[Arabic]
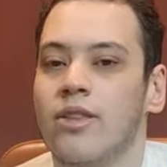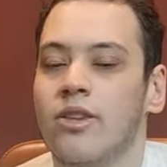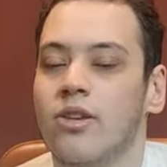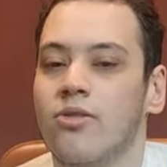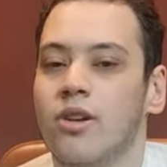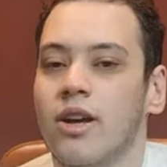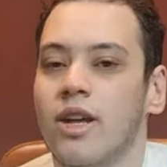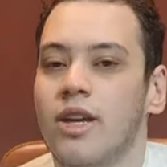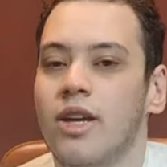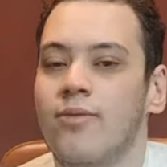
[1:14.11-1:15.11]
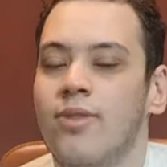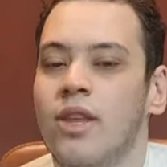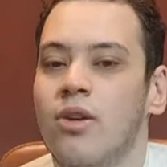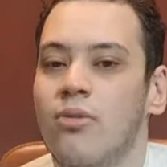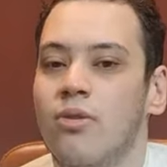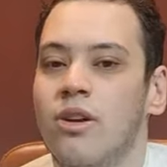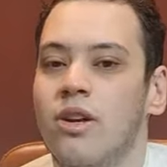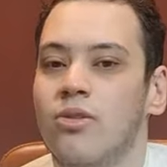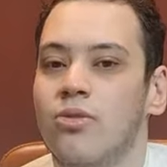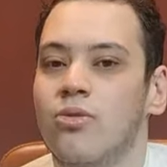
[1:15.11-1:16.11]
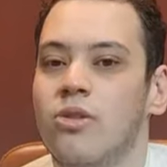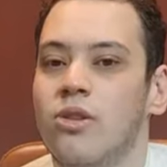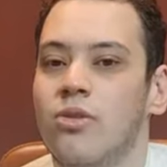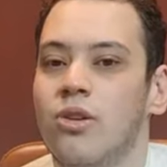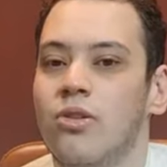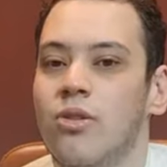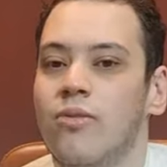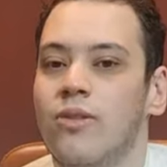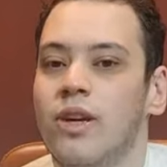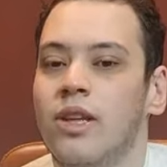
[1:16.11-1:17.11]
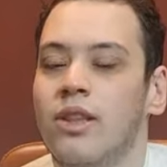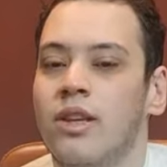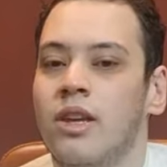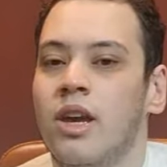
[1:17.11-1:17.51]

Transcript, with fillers: تدور عليا وتقول هو يوسف فين